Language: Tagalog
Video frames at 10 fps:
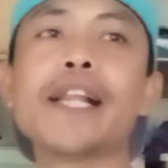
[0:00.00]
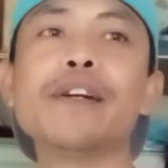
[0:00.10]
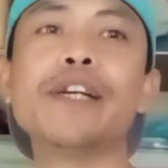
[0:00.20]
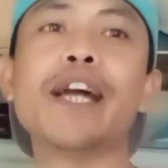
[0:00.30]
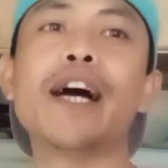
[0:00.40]

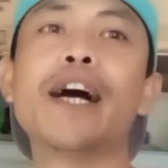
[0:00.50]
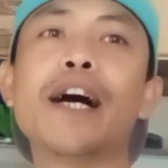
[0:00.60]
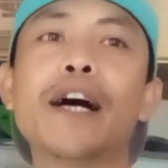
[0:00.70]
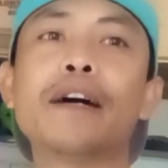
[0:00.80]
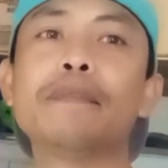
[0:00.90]
Lord
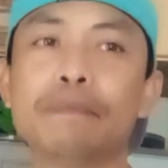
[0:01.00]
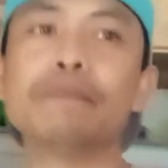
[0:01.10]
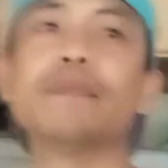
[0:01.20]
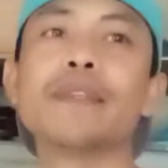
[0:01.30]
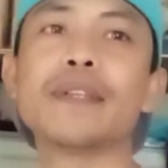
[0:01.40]
ng
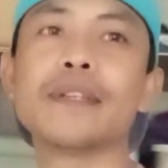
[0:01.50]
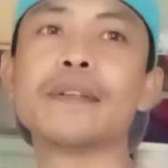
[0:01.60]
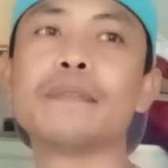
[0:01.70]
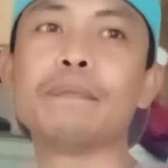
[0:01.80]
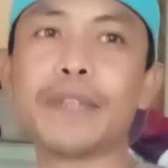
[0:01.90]

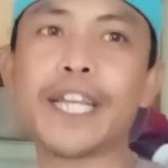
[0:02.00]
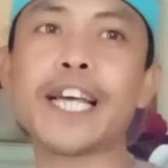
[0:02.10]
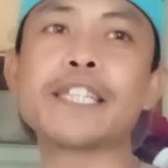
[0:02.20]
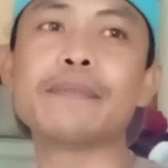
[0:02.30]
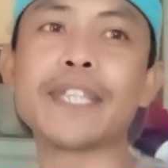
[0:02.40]

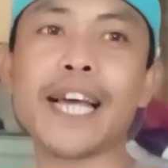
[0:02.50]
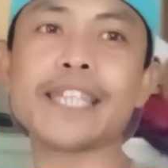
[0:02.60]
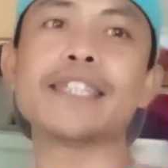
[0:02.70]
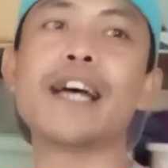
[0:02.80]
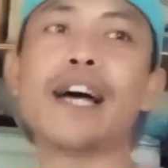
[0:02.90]
mataas
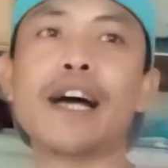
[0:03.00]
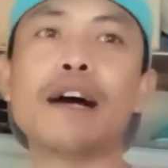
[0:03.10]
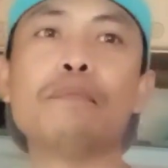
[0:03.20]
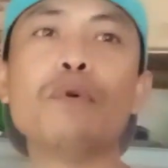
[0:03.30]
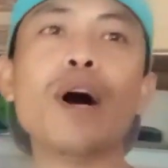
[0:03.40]
mataas
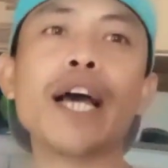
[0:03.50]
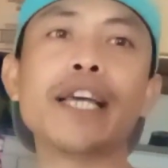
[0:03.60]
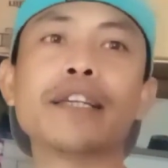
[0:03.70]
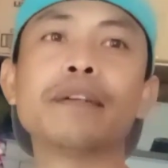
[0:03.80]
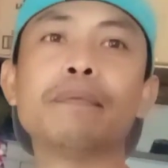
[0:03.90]
na buhay